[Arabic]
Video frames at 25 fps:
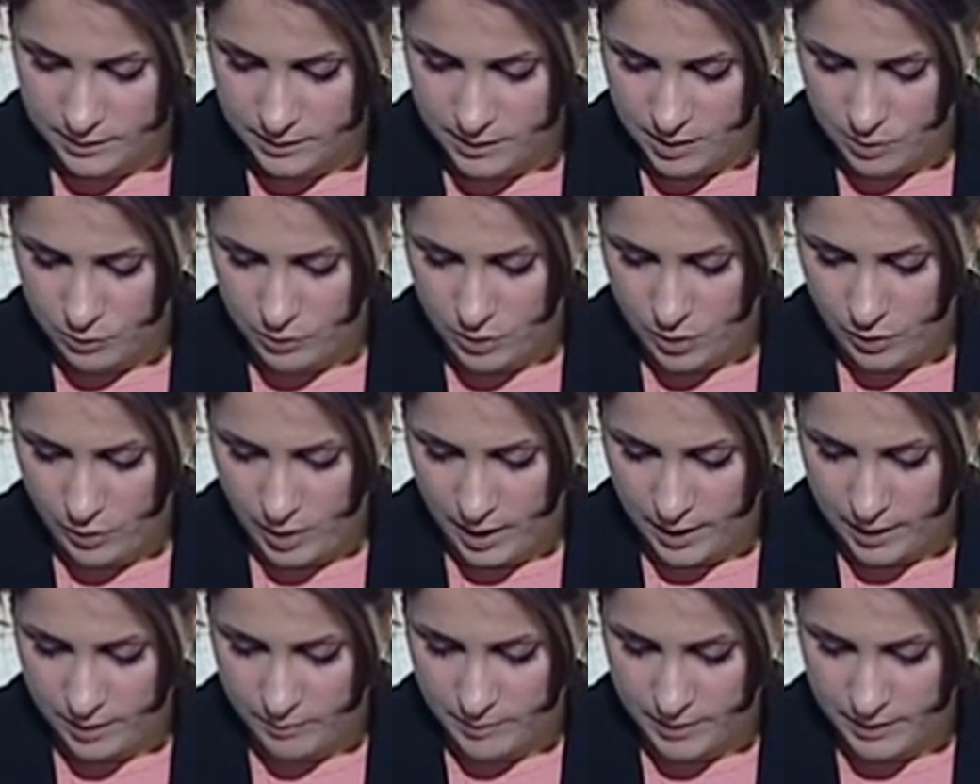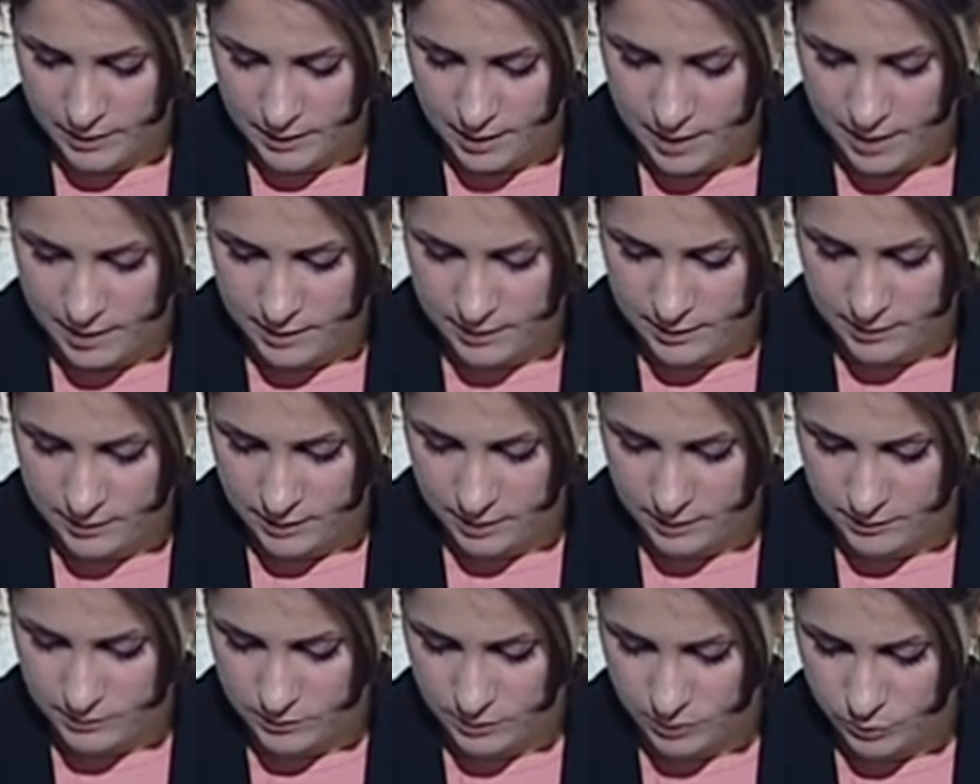قوله عقب لقائه
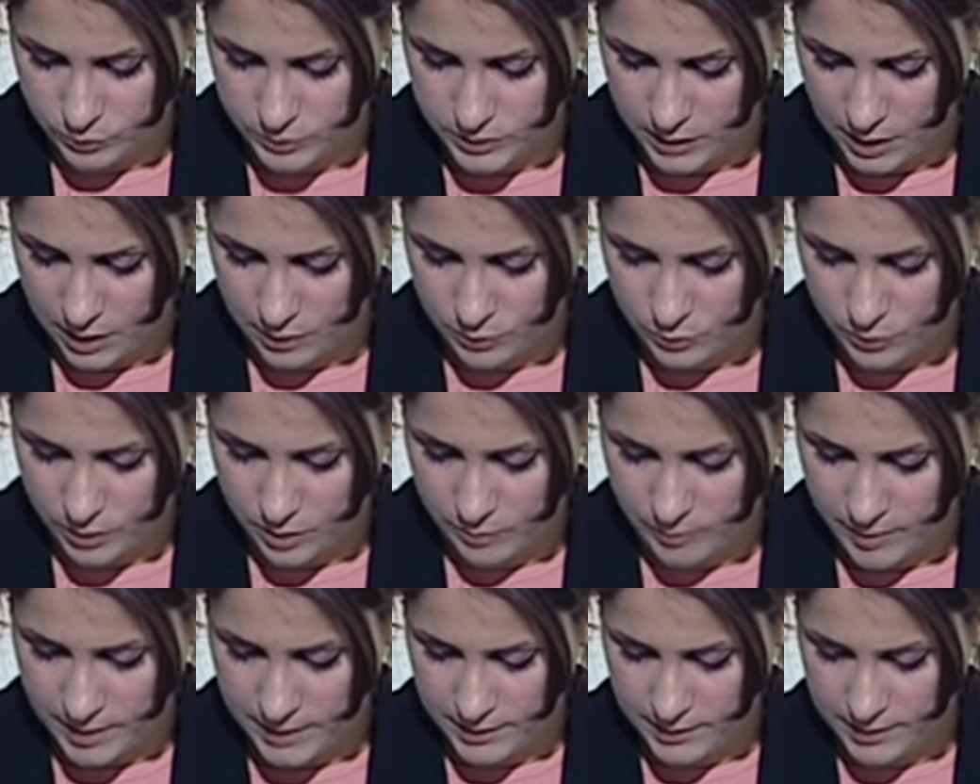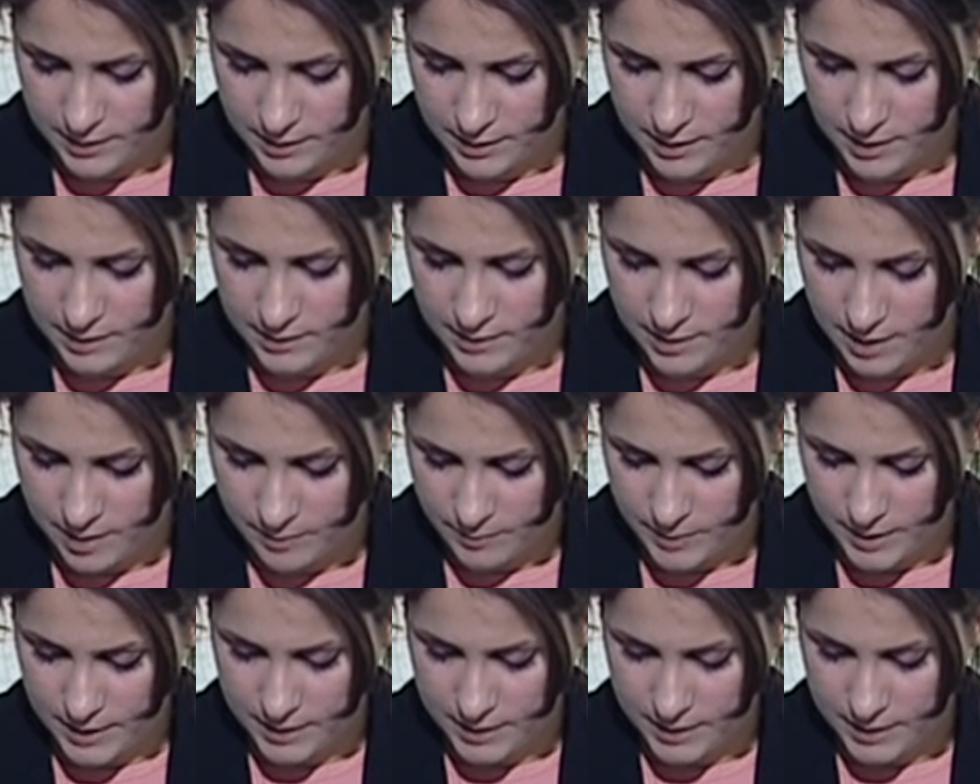رئيس الوزراء نور المالكي أن